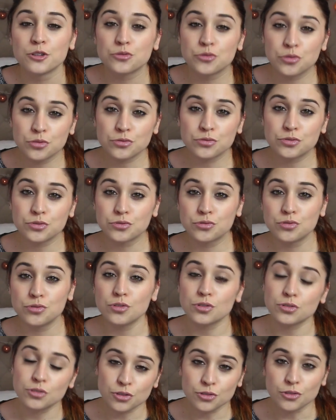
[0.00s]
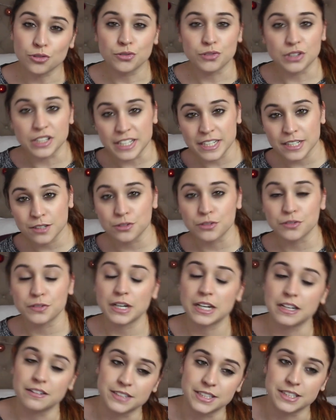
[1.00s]
Donc du coup, le temps de revenir, de
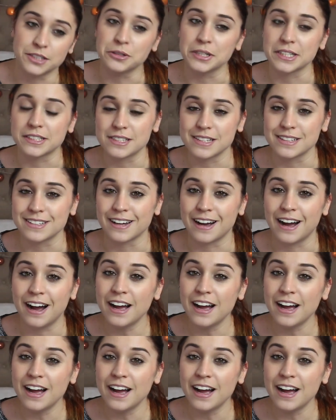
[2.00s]
faire la vidéo, etc.